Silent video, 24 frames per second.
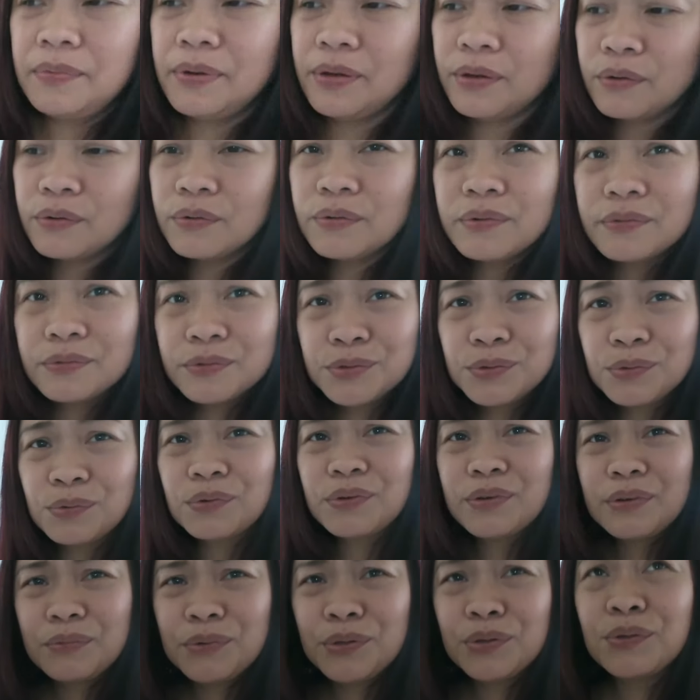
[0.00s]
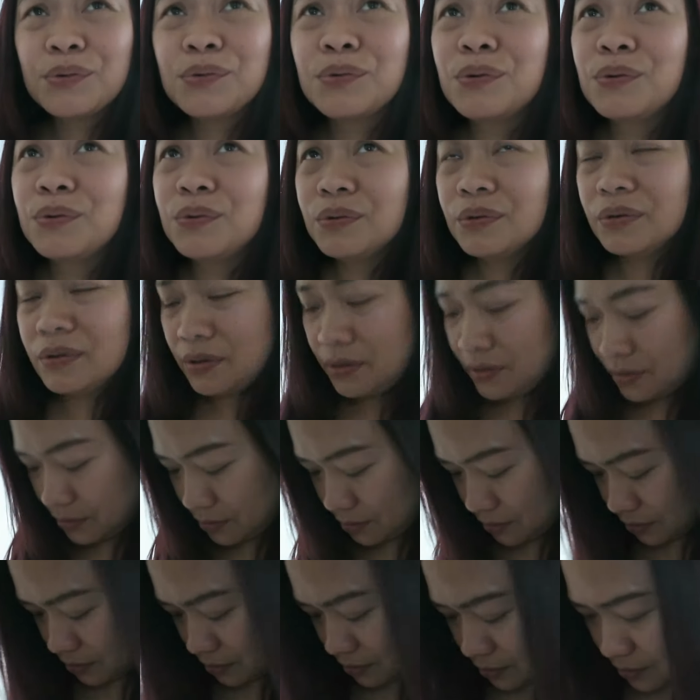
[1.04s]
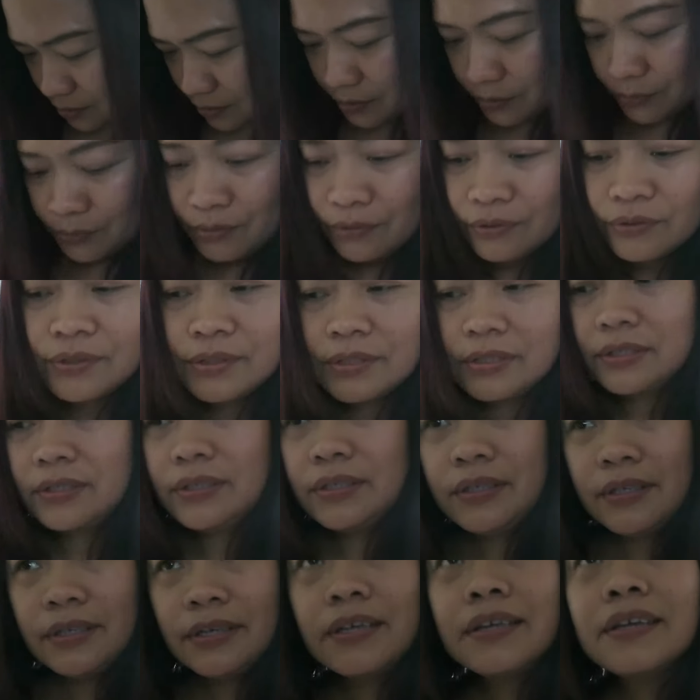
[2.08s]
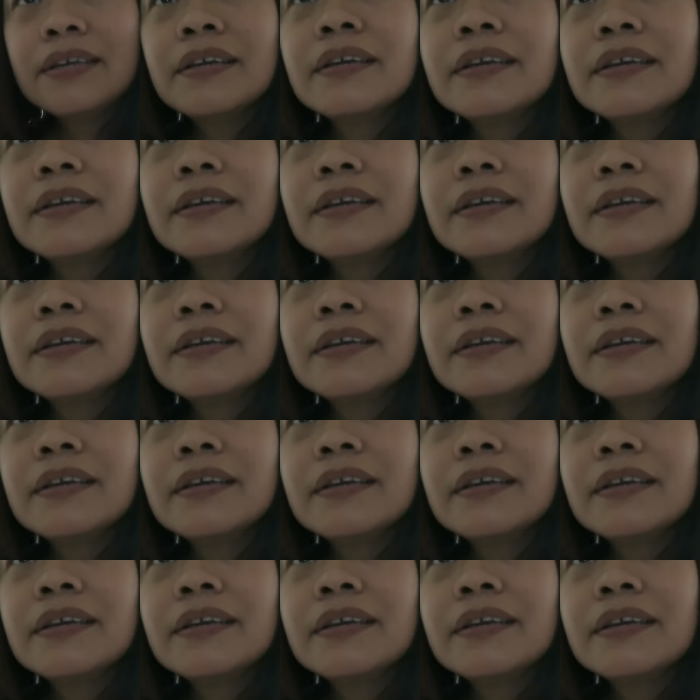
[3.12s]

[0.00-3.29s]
Pero gusto ko rin matulog. We'll see.